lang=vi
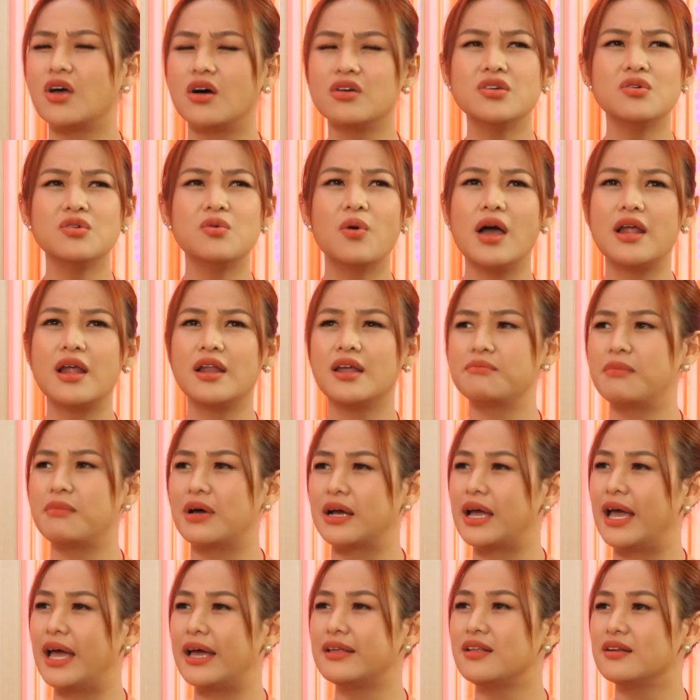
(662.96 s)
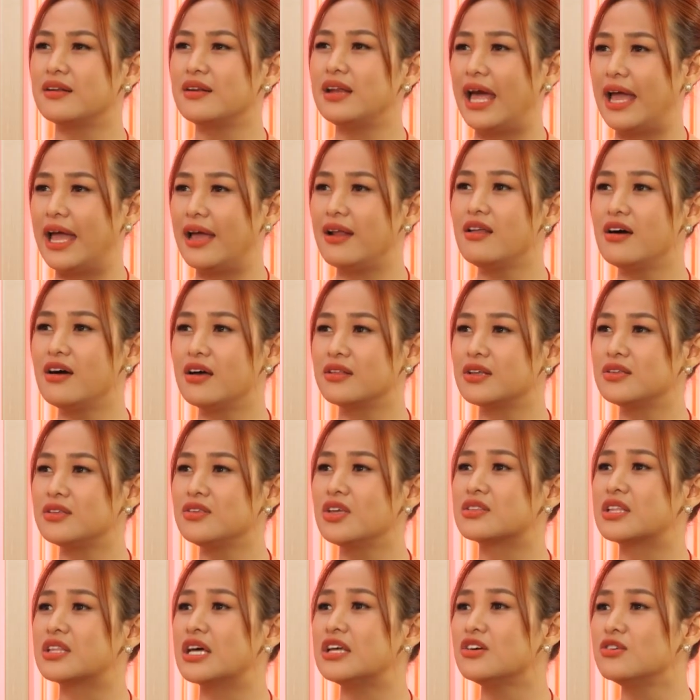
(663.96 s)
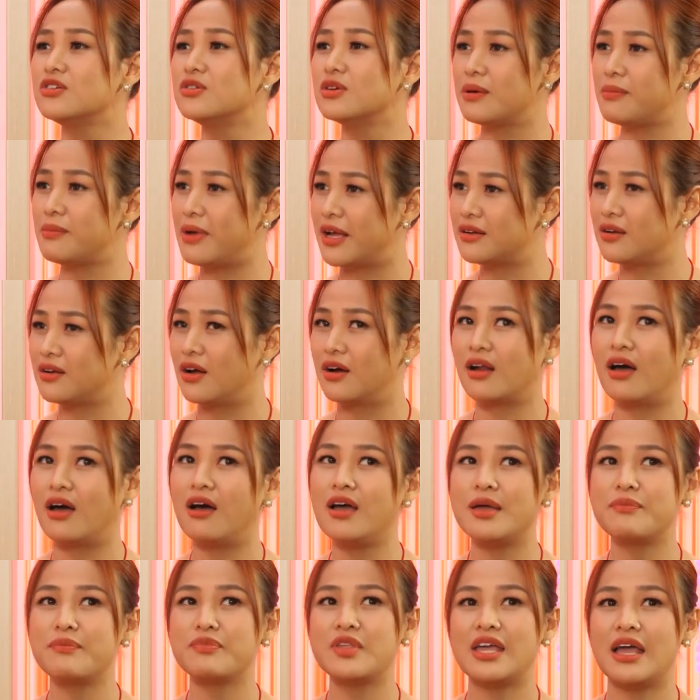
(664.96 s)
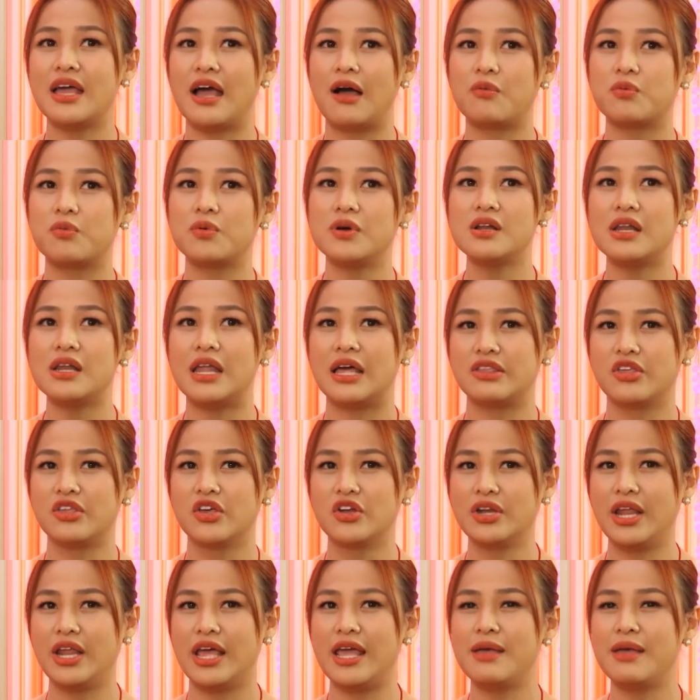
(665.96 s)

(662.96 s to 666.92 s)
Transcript: ở dưới quê lên mà gái tỉnh lẻ lên, nó nhìn thấy thương lắm anh. Hồi đó em đi học là nhìn